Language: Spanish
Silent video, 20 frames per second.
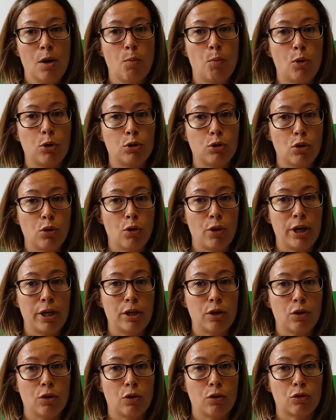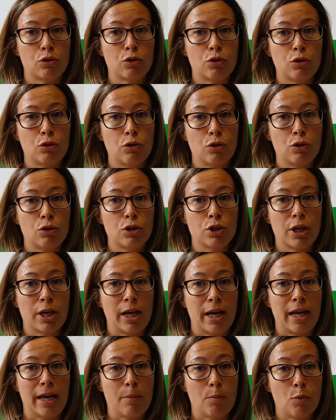Por todo ello, nosotros
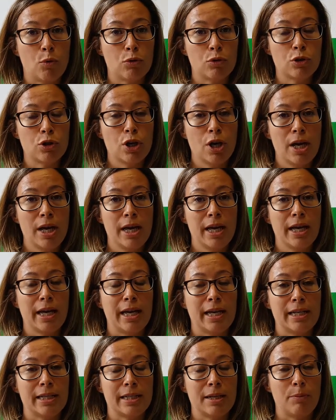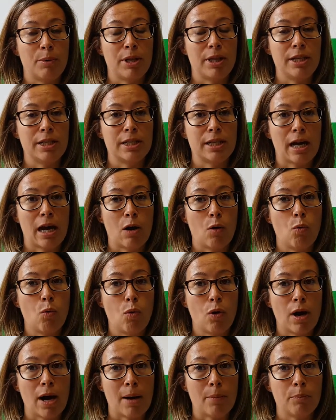creemos que se precisa
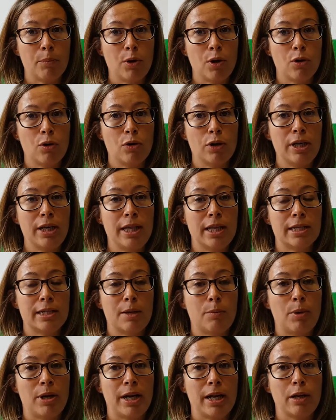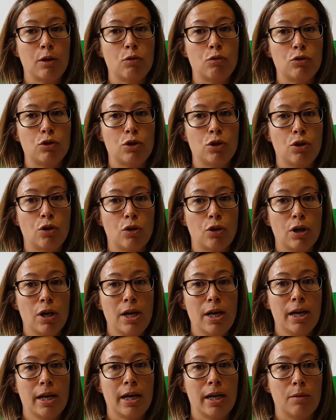un cambio y desde Plena Inclusión
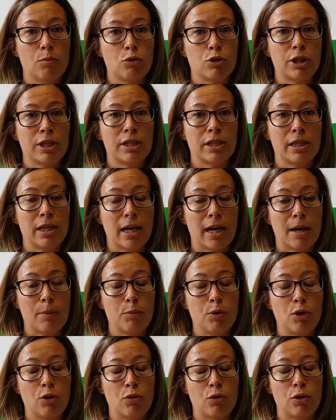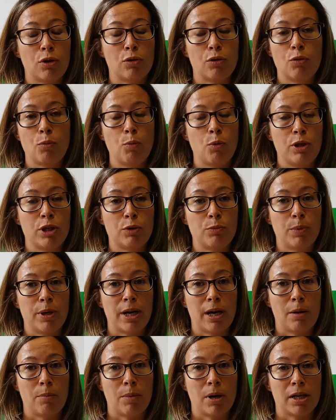creemos que este cambio no, puede
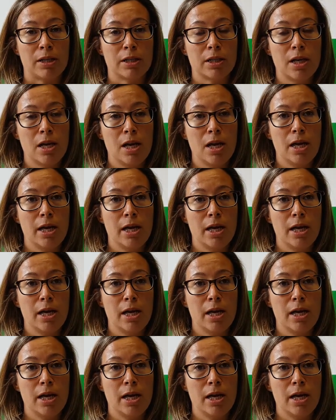esperar más.